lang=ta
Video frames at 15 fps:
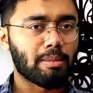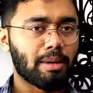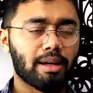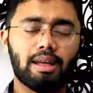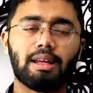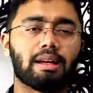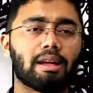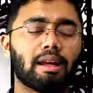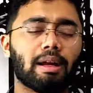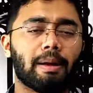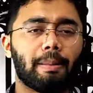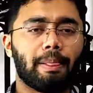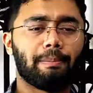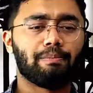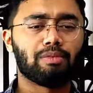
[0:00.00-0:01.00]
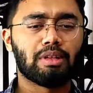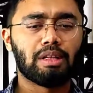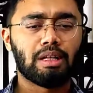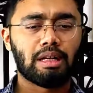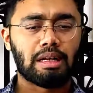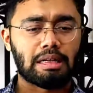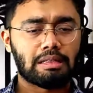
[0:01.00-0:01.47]
மாதிரியே இருக்கிறாங்க
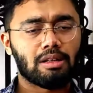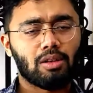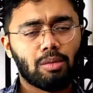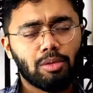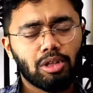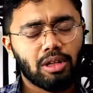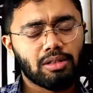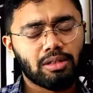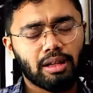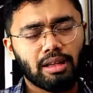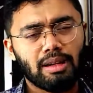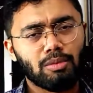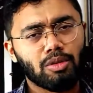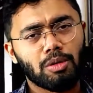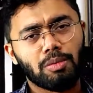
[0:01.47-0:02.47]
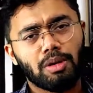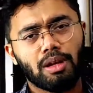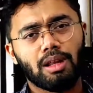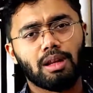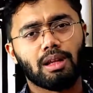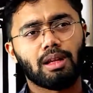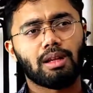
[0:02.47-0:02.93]
கடைசியாக ராபர்ட் கேஸுக்கு என்ன முடிவு
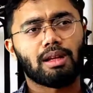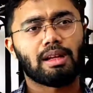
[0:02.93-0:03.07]
பண்ணுறாரு